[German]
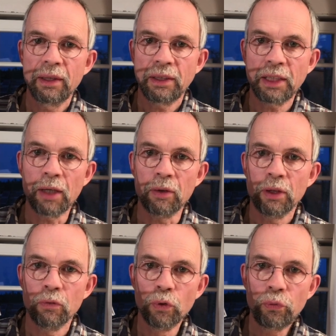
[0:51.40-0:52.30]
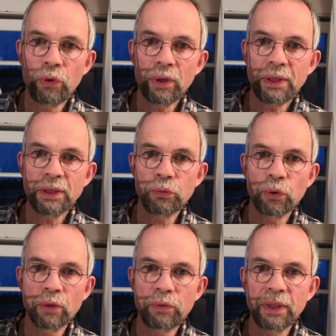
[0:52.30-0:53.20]
Ja, wofür diese
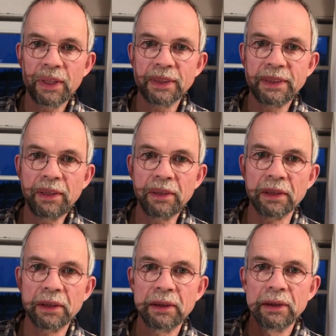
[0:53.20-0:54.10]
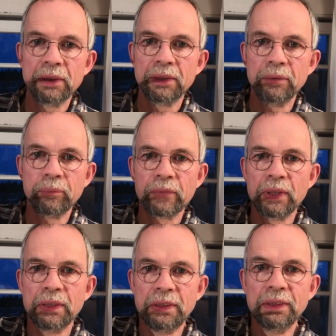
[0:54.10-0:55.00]
Vorfilter sind,
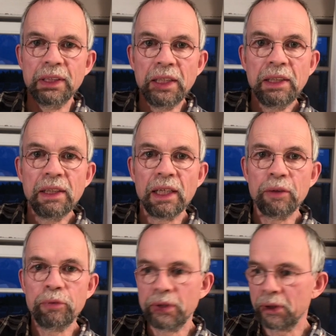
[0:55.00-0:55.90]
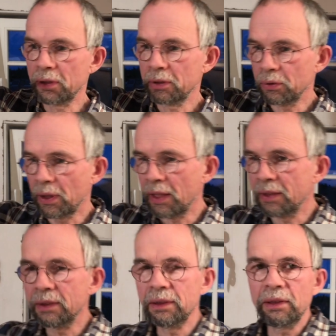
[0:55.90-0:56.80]
diese Inline-Filter, so
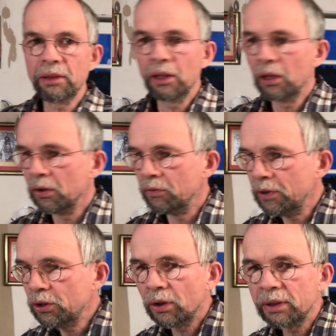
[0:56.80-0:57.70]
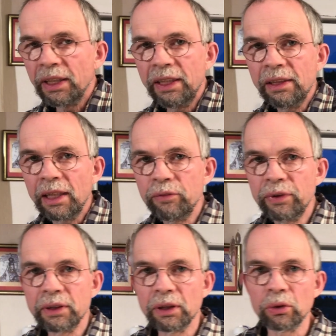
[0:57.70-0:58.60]
heißen sie, wie solche
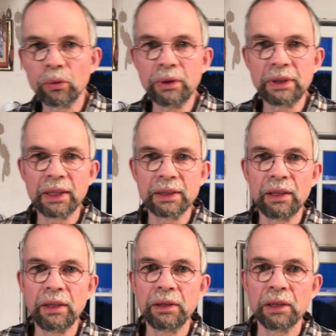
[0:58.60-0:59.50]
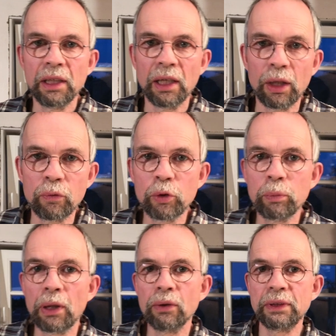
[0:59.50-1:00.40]
Inline-Filter grundsätzlich
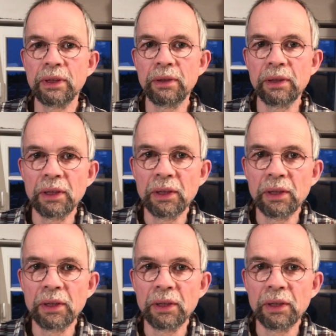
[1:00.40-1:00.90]
aufgebaut sind,